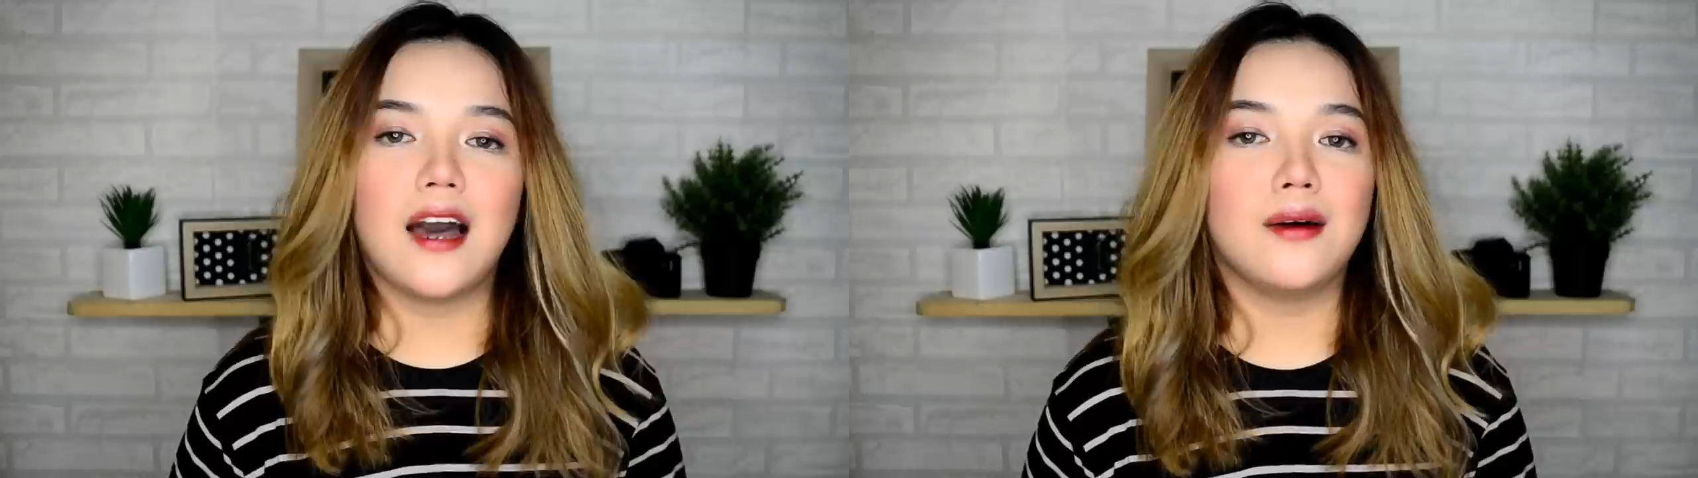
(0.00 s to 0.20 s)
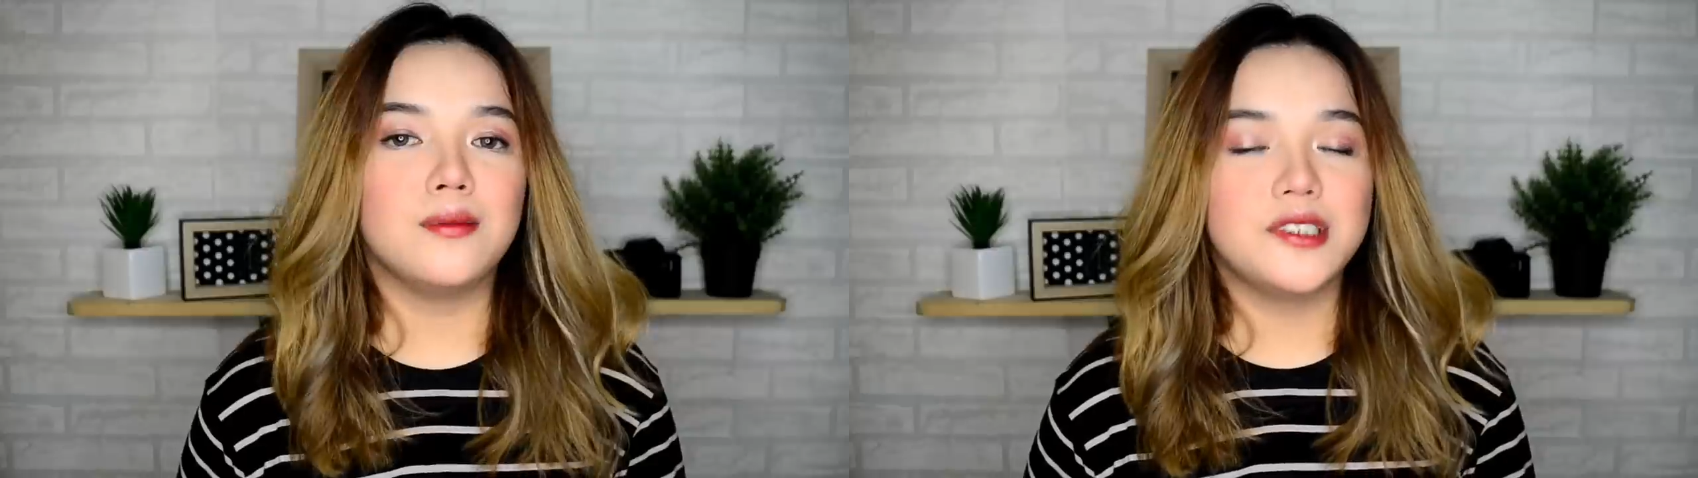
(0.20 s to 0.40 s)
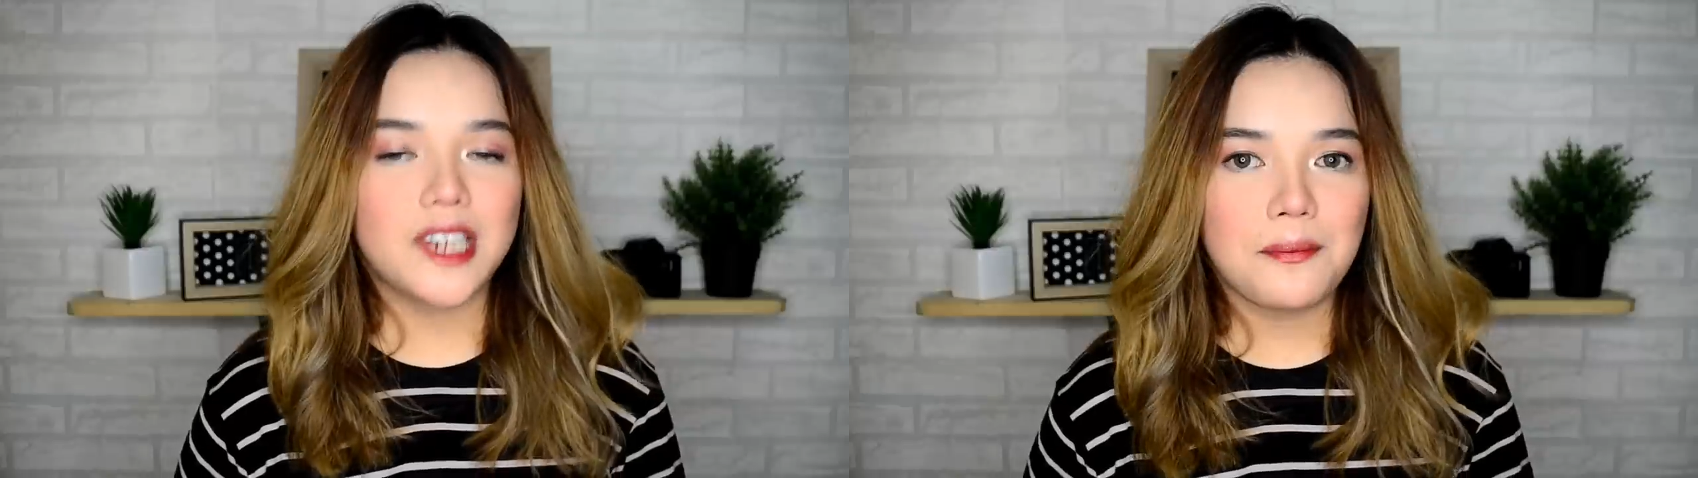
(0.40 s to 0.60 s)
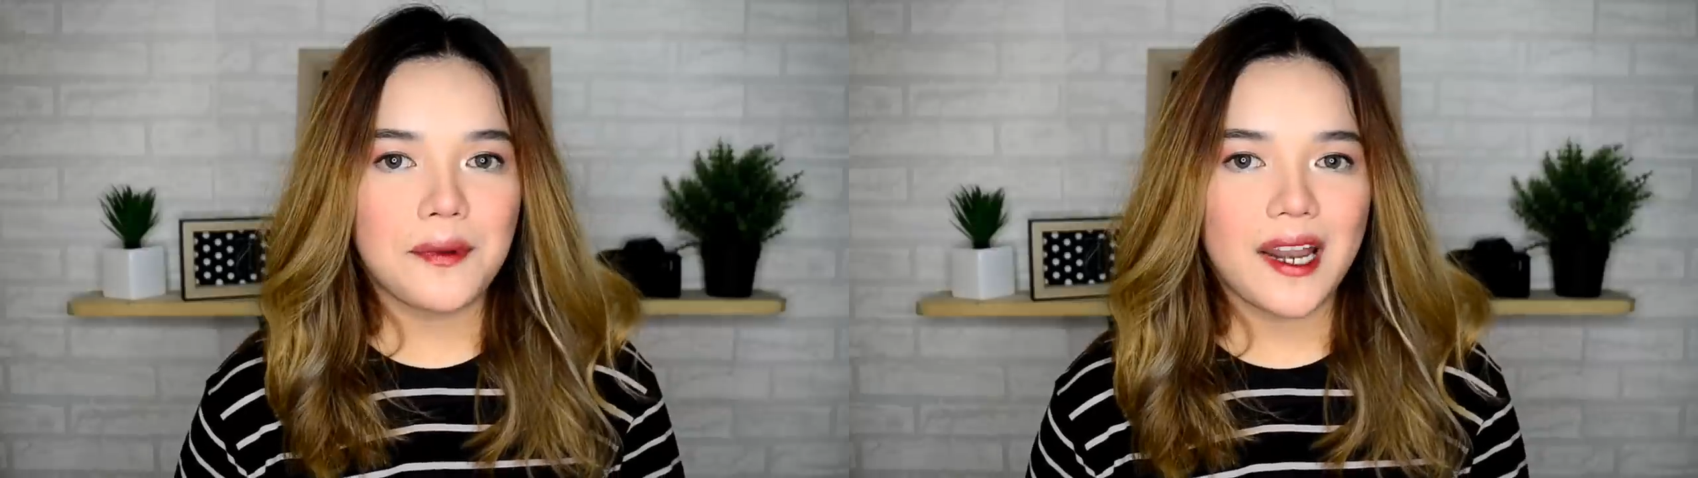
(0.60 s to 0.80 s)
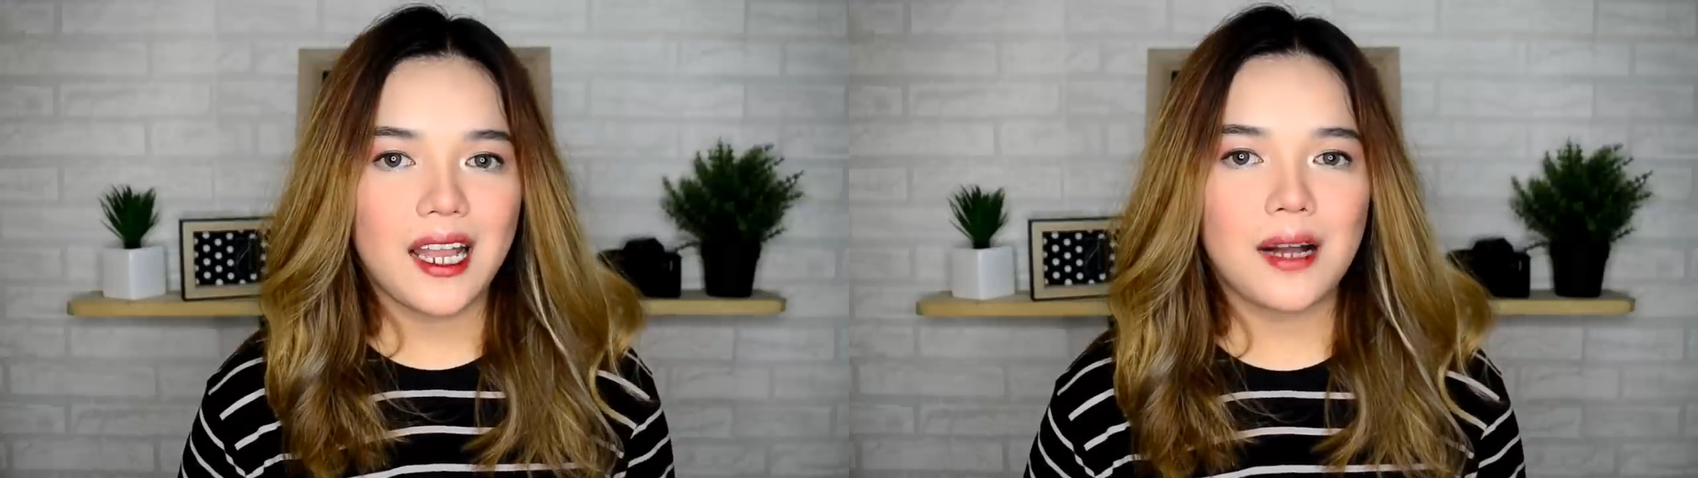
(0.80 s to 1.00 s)
Um,
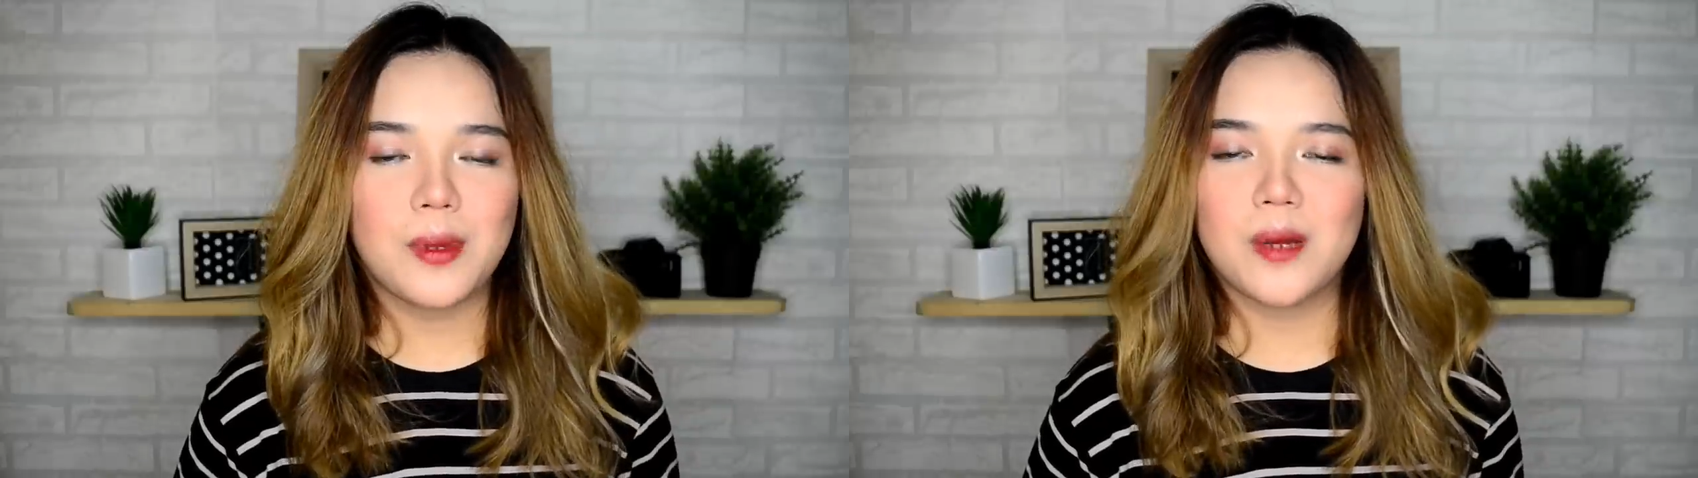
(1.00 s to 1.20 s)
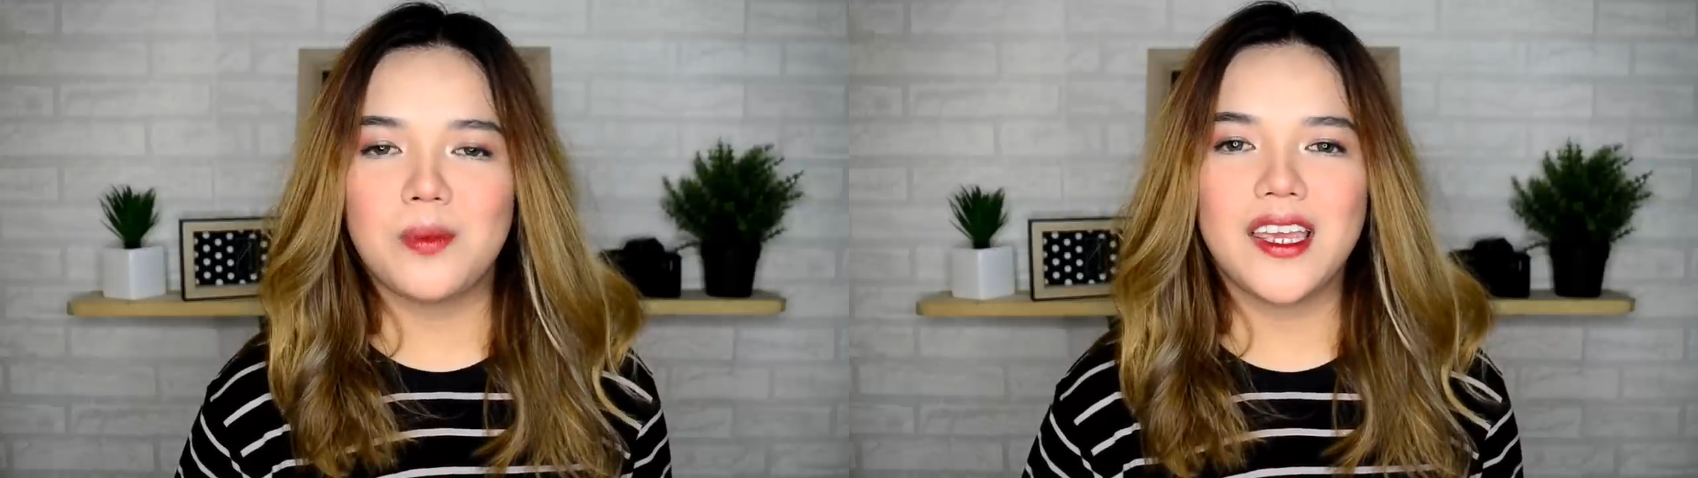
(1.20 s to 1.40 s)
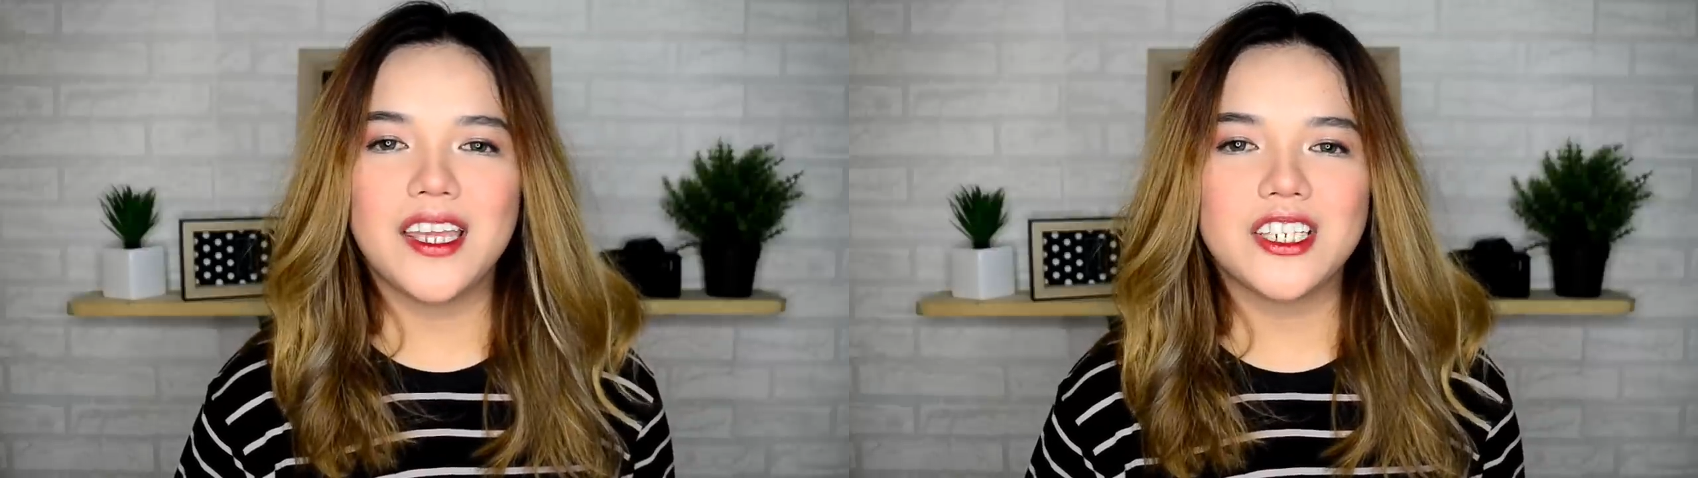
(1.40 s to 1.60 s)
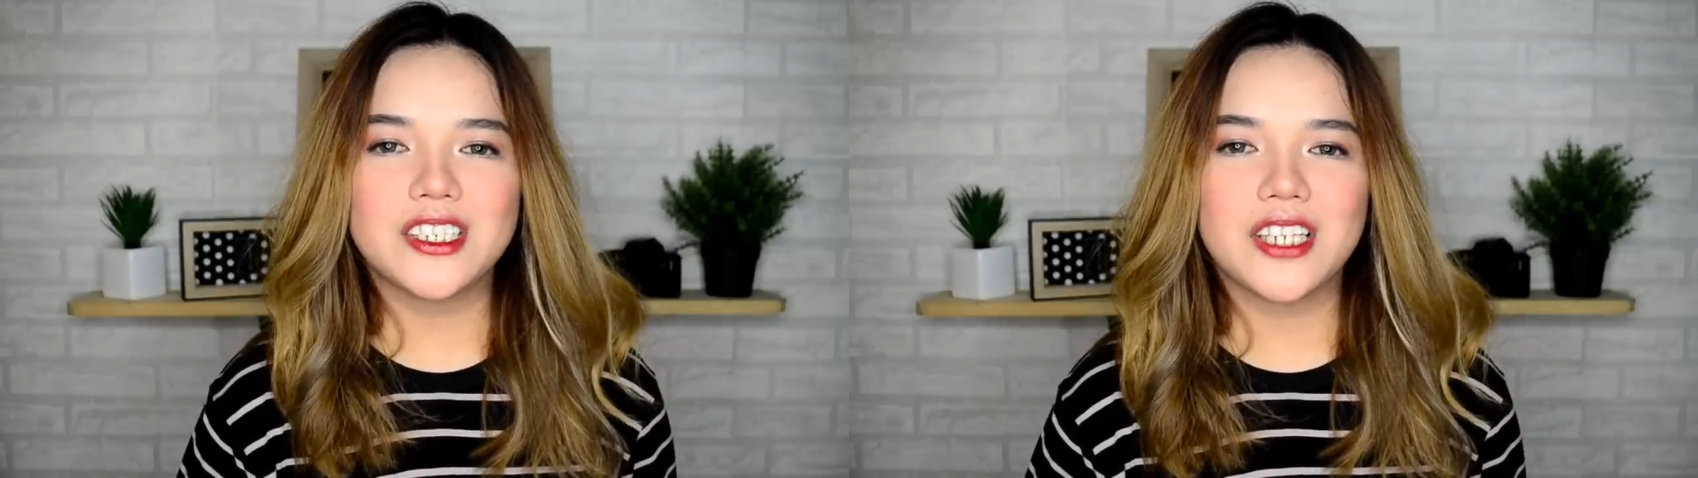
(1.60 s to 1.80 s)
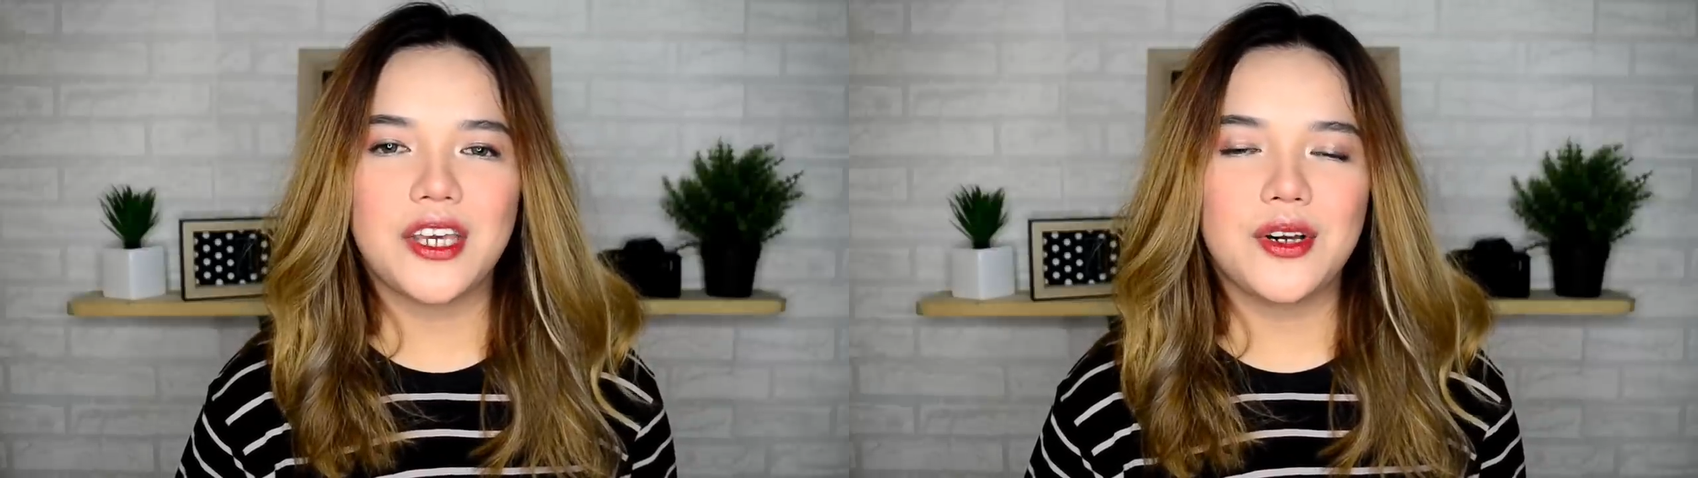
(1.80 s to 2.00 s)
syempre, kapag
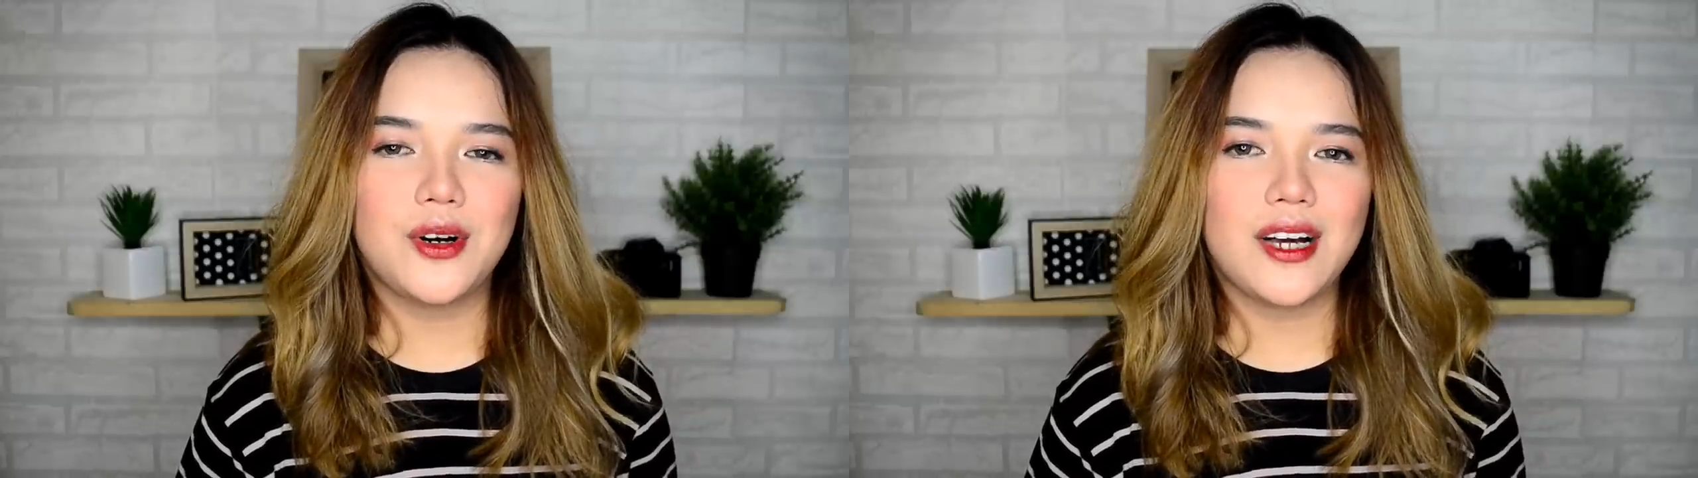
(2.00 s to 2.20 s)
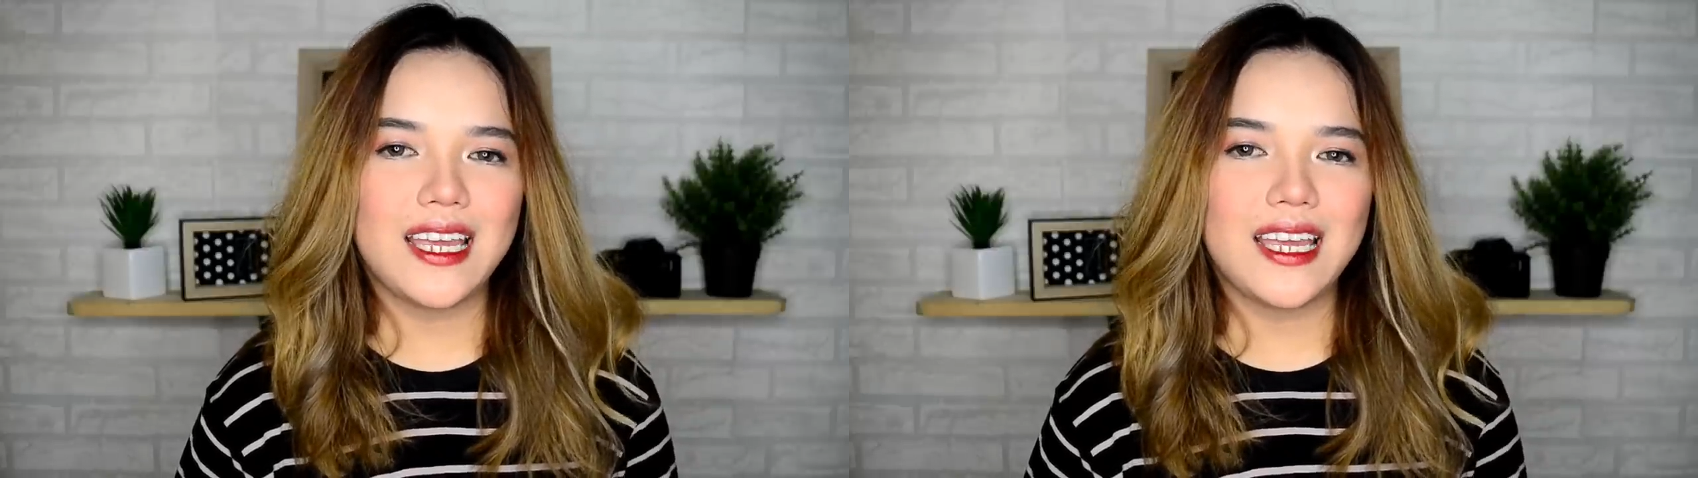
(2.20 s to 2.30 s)
beginners kayo,